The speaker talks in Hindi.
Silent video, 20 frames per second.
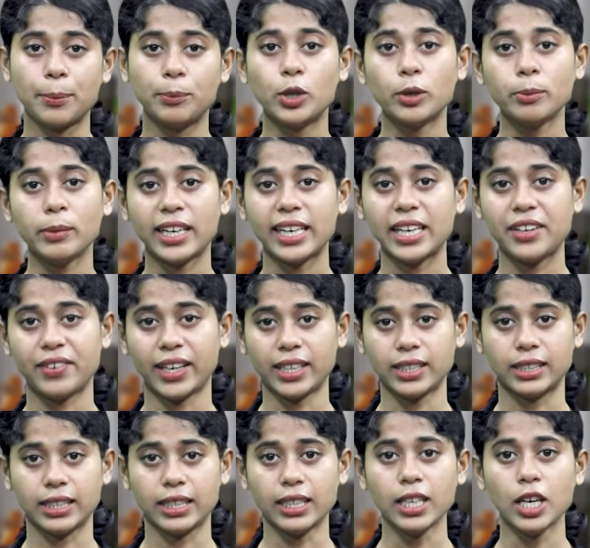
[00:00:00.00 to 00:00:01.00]
क्लेप्टोमैनिक
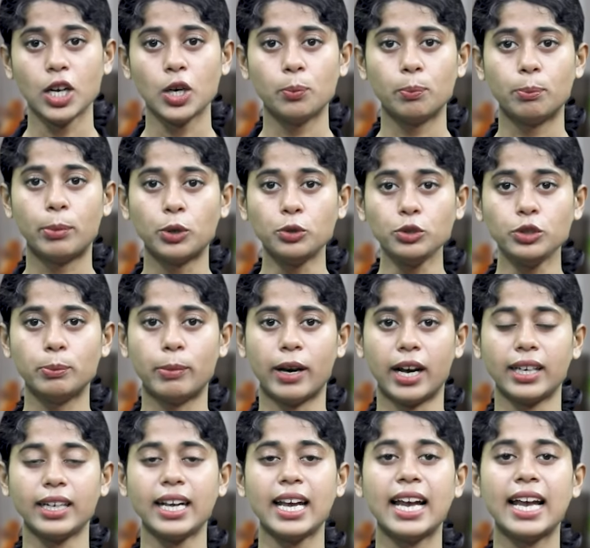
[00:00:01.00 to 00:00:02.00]
व्यक्ति बहुत
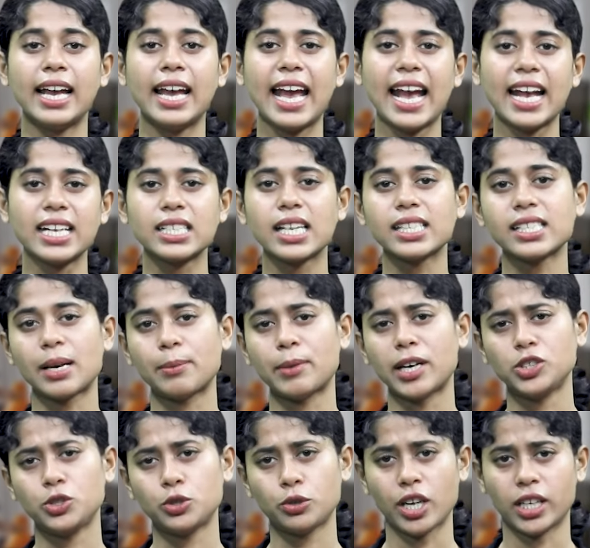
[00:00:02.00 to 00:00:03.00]
बार ऐसा
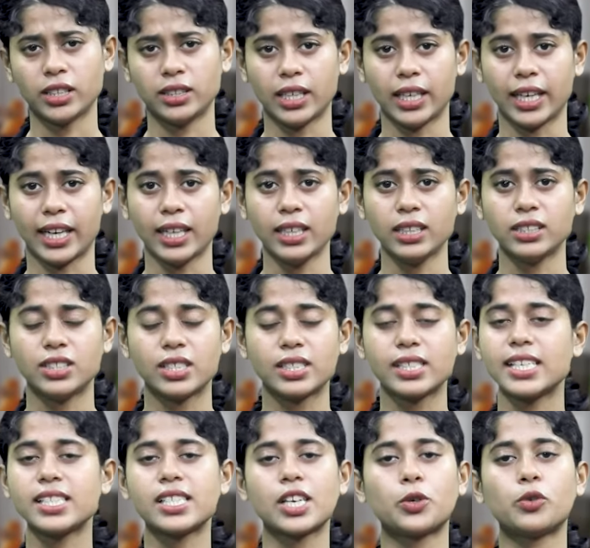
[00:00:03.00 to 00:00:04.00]
सामान चुराता है
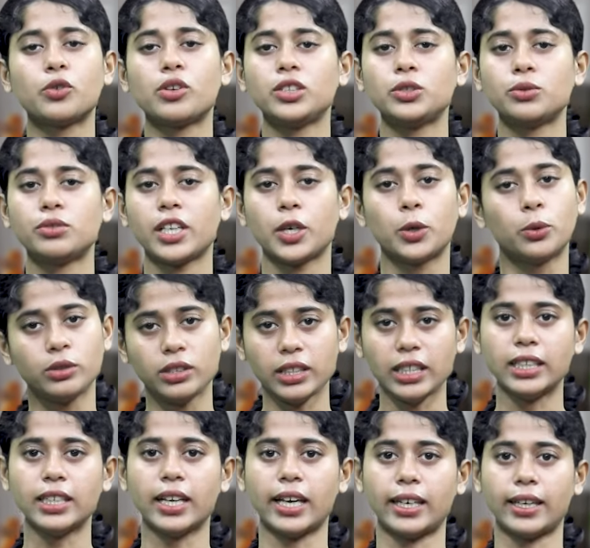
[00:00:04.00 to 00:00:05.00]
जिसकी ज़रूरत उसे
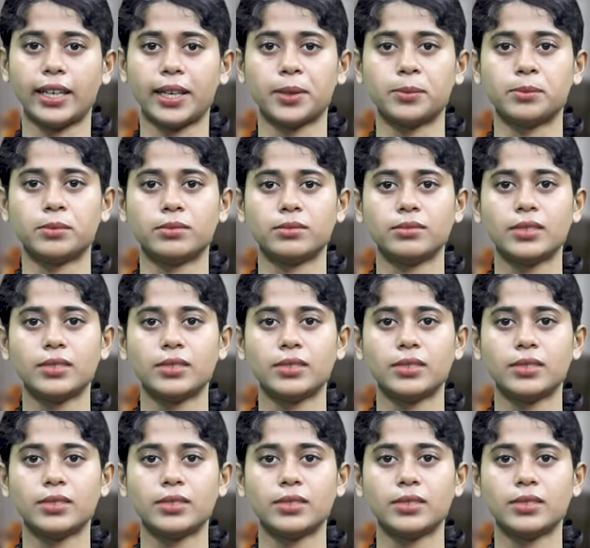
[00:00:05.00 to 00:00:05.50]
होती ही नहीं है